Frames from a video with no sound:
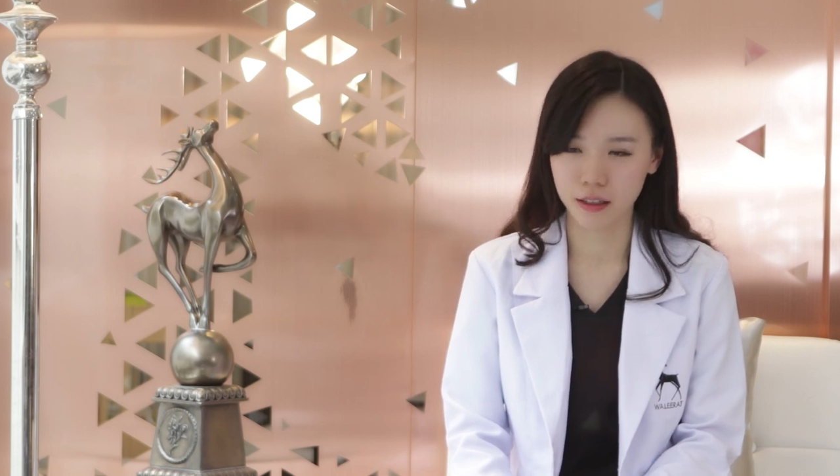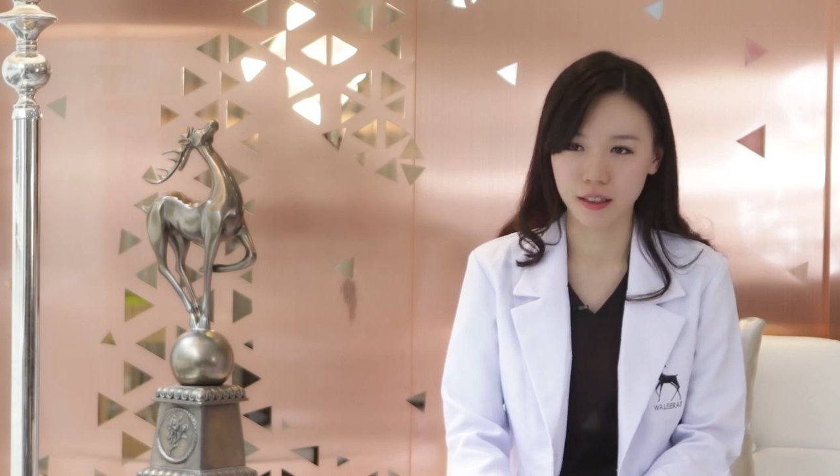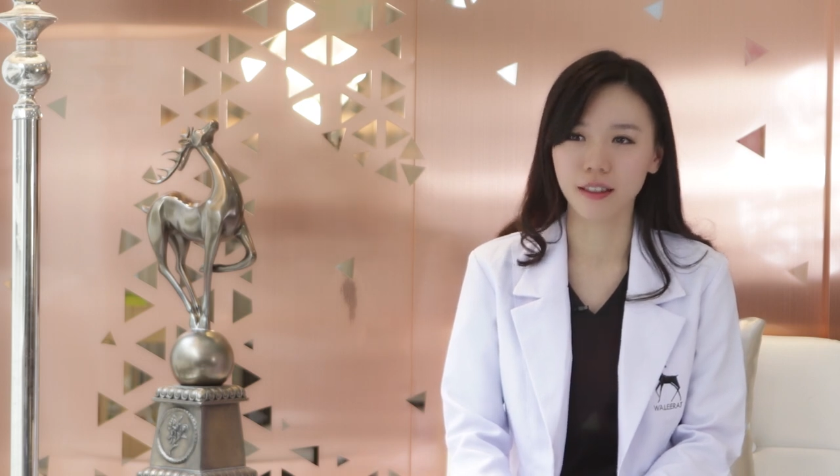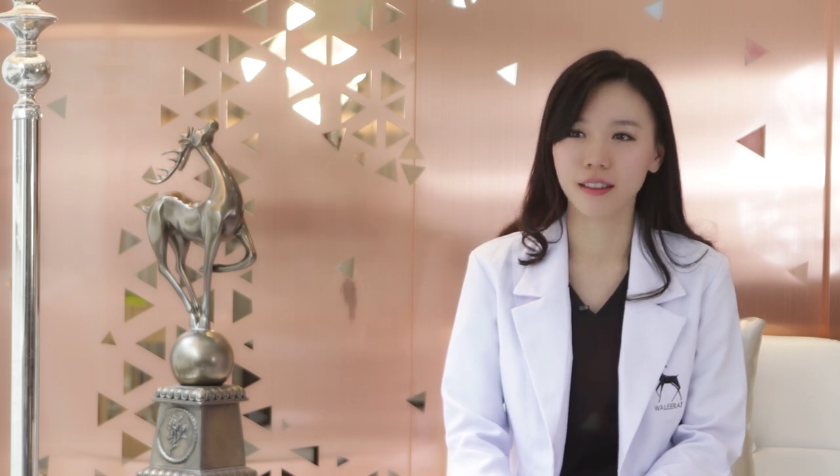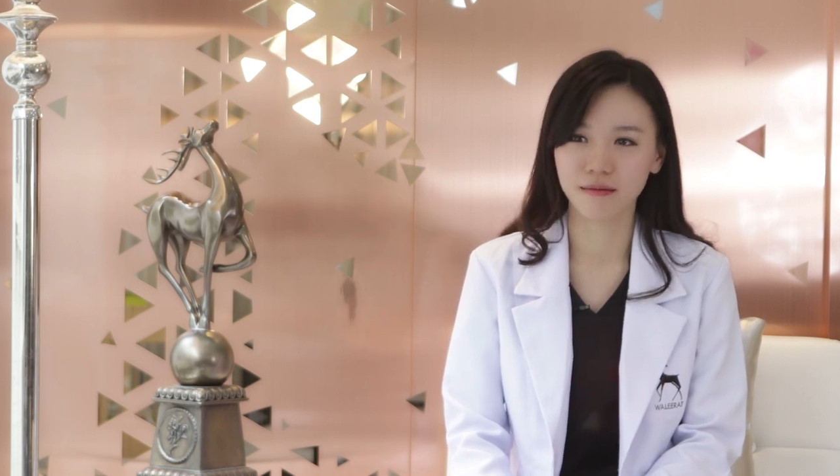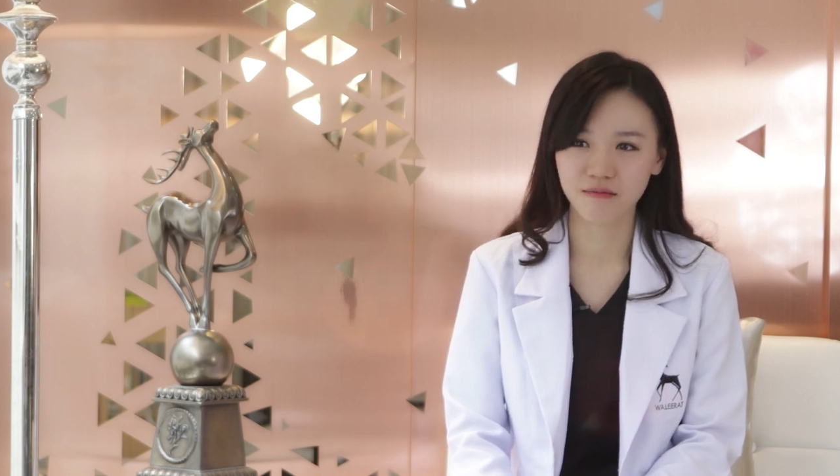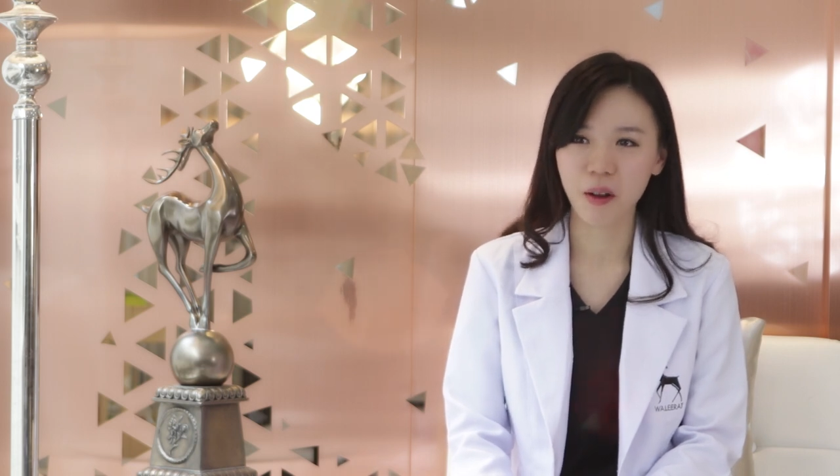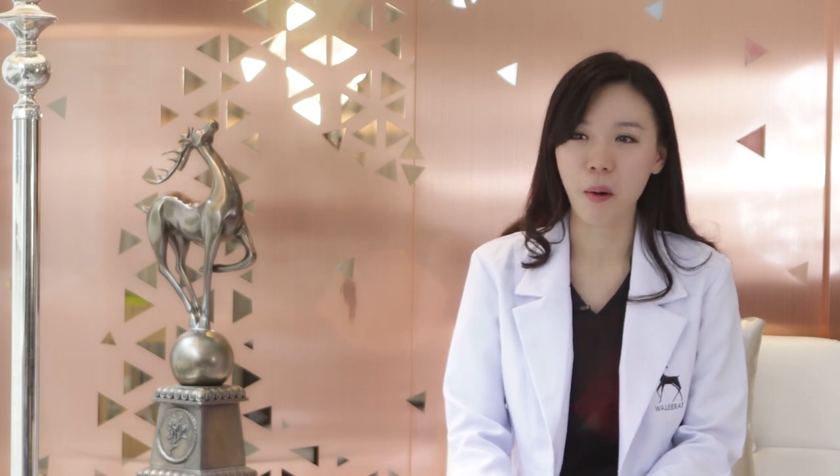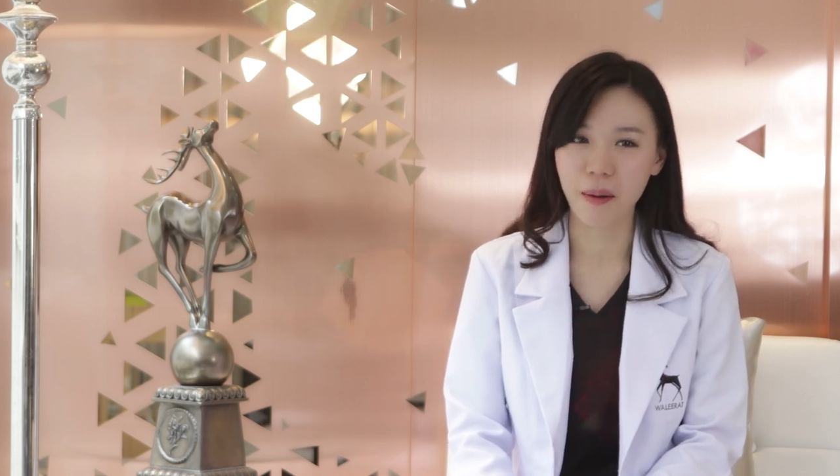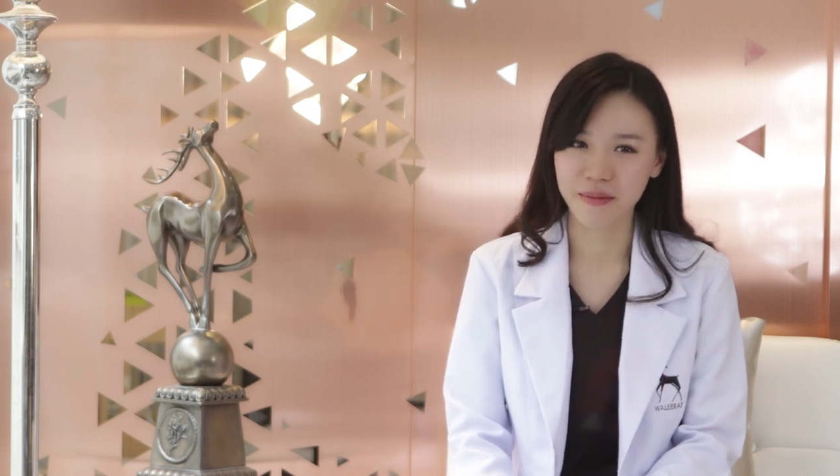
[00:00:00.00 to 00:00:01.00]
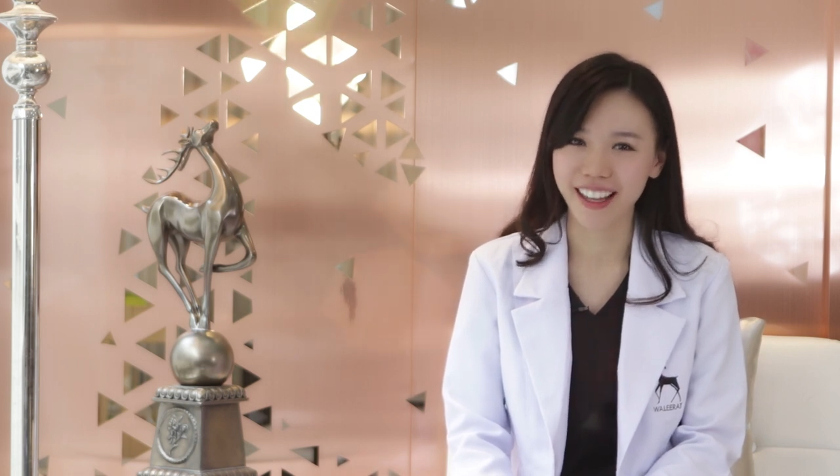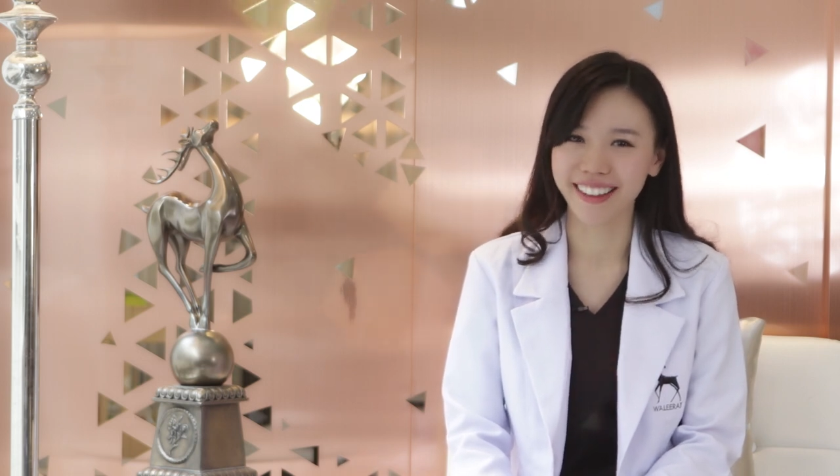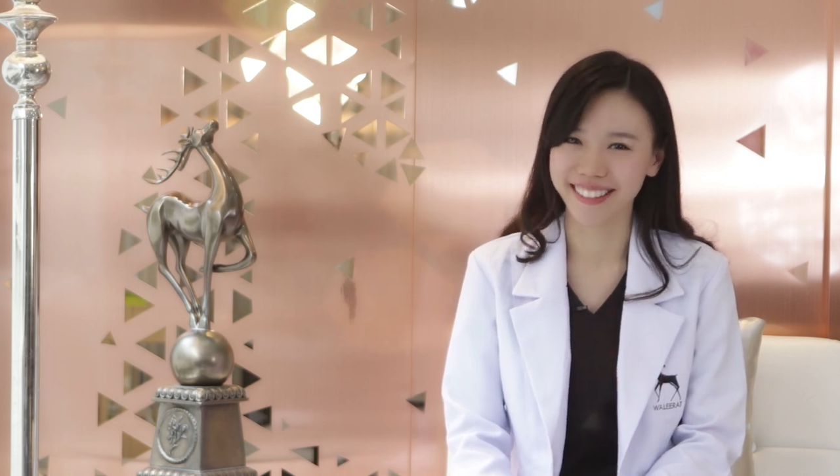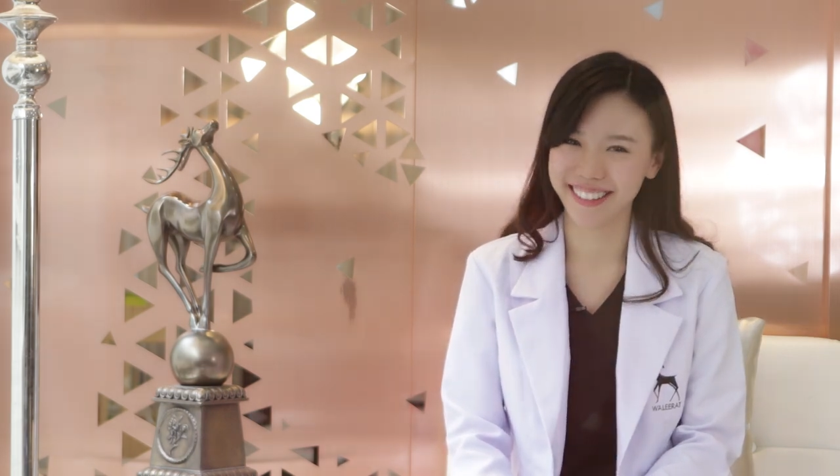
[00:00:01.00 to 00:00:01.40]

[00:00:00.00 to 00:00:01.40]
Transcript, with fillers: คือความเด็ก